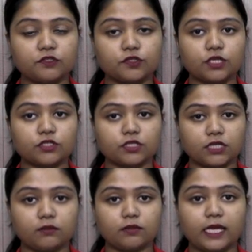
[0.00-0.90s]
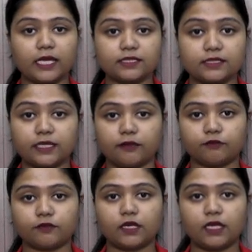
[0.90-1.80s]
विशेष टीम
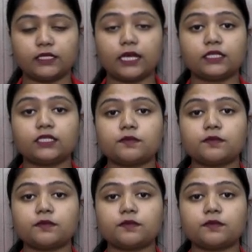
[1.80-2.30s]
एसटीएफ यानी